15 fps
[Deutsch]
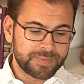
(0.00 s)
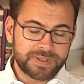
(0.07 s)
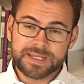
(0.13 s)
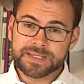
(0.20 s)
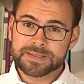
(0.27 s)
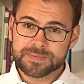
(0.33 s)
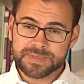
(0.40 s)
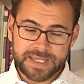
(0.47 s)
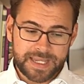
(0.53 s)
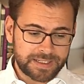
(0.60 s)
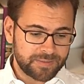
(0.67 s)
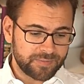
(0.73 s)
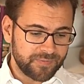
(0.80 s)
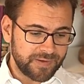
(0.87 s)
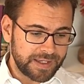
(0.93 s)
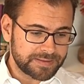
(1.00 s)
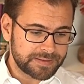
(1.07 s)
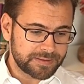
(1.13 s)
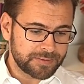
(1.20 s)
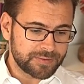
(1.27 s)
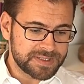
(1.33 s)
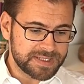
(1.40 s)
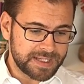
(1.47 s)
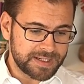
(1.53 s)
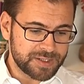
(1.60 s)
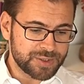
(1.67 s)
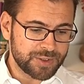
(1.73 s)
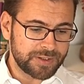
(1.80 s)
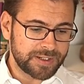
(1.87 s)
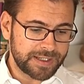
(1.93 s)
um diesen seinen Werte und
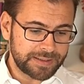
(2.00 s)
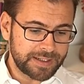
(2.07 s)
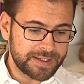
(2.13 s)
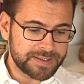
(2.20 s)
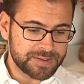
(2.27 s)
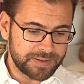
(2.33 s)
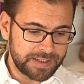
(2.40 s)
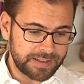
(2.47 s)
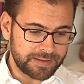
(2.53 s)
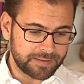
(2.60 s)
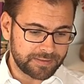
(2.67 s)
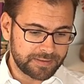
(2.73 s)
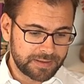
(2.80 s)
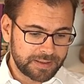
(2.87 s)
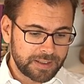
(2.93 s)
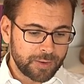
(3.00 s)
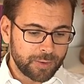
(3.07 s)
seiner Schönheit nach zu ehren